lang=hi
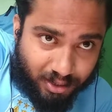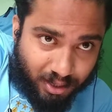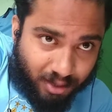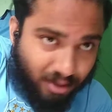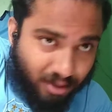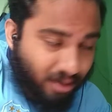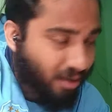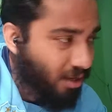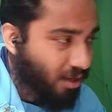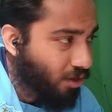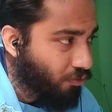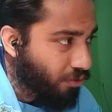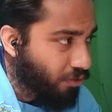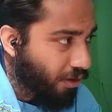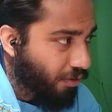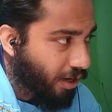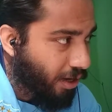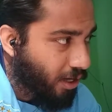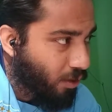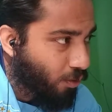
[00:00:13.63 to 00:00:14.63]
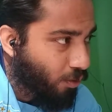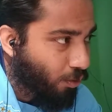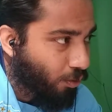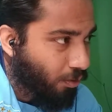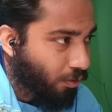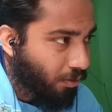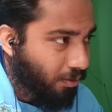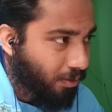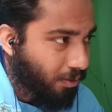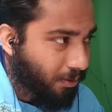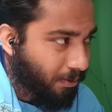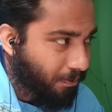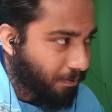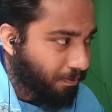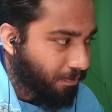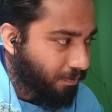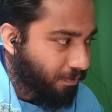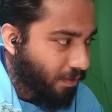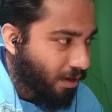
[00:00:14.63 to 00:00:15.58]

जाता है क्यों डिवाइन को um,